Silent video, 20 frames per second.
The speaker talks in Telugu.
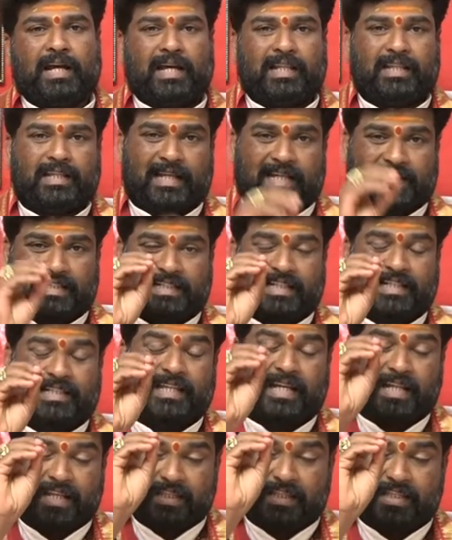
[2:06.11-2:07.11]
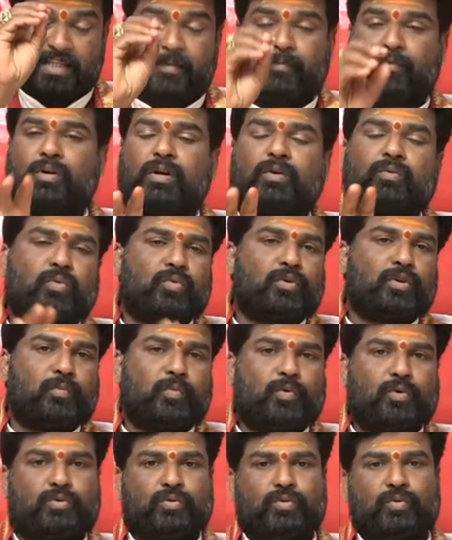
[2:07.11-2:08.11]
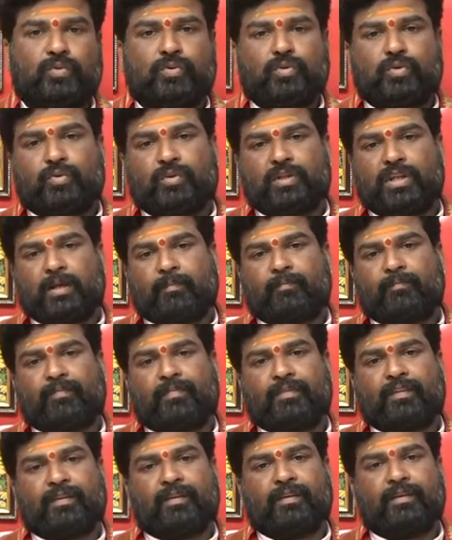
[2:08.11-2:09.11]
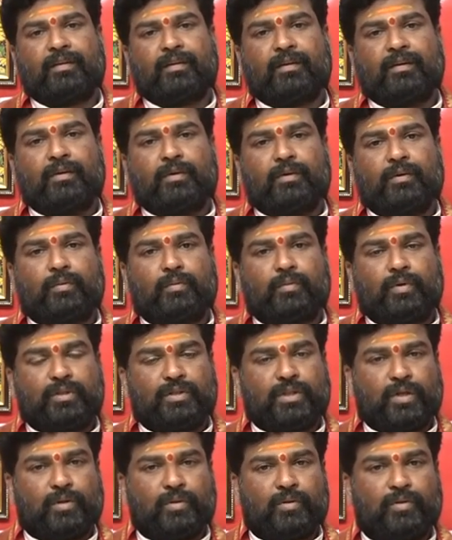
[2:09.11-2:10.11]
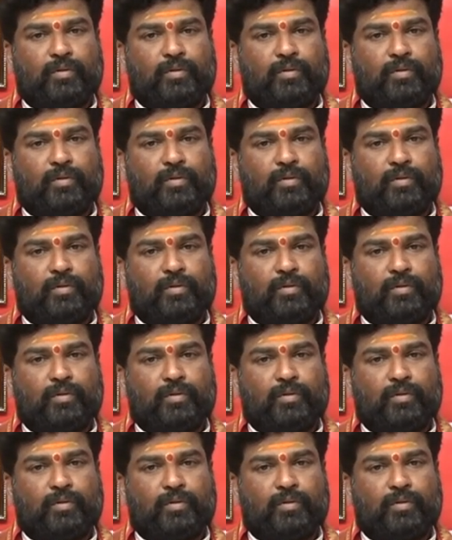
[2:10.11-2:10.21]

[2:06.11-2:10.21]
అది అష్టదరిద్రంగా కుంగిపోతూ ఉంటుంది కొందరు